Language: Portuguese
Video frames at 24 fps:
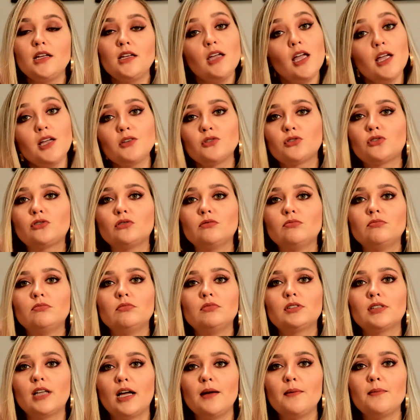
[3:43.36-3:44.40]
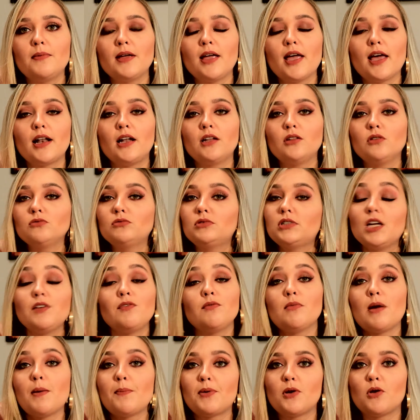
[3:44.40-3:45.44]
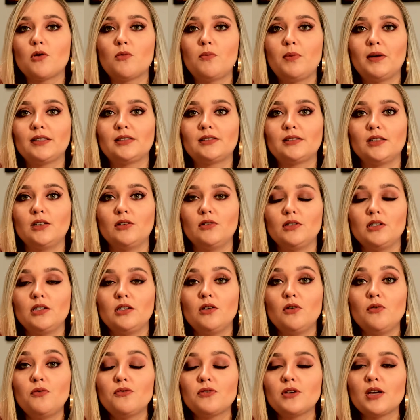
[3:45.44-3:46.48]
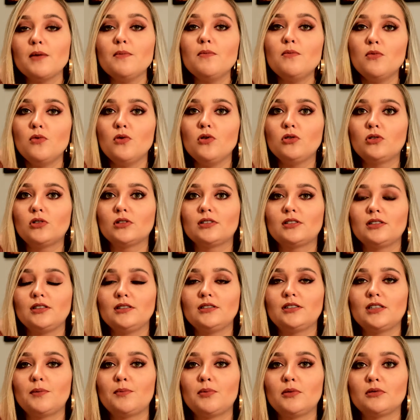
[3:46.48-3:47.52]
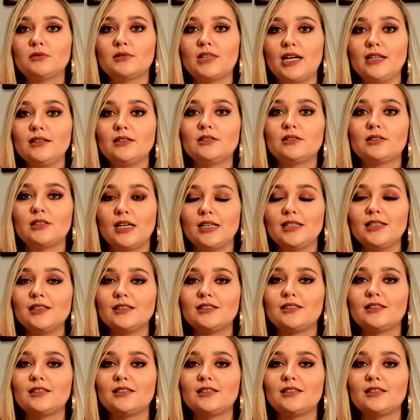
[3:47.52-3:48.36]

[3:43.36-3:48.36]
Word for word: E é isso, sabe? Ela não teve uma preocupação e eu fiquei muito assim desapontada e saí